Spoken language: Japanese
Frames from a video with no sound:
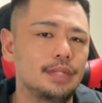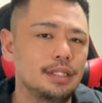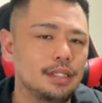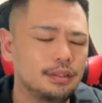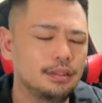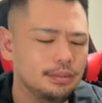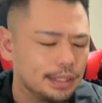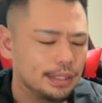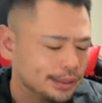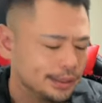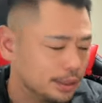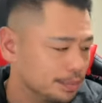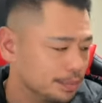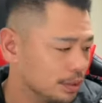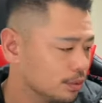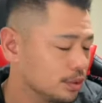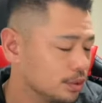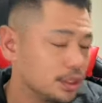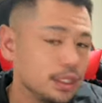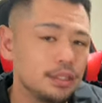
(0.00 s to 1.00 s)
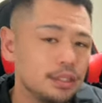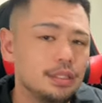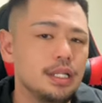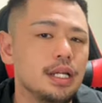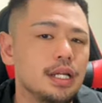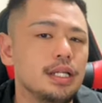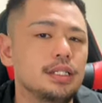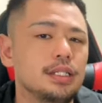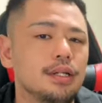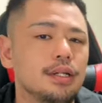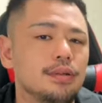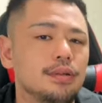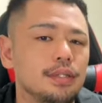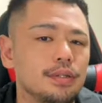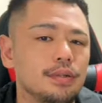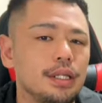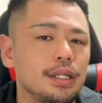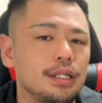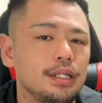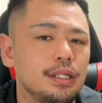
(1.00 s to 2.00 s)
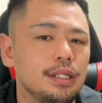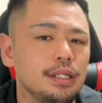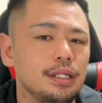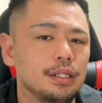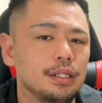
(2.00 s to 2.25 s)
なんでふわっちみ押してくれないんだろうね俺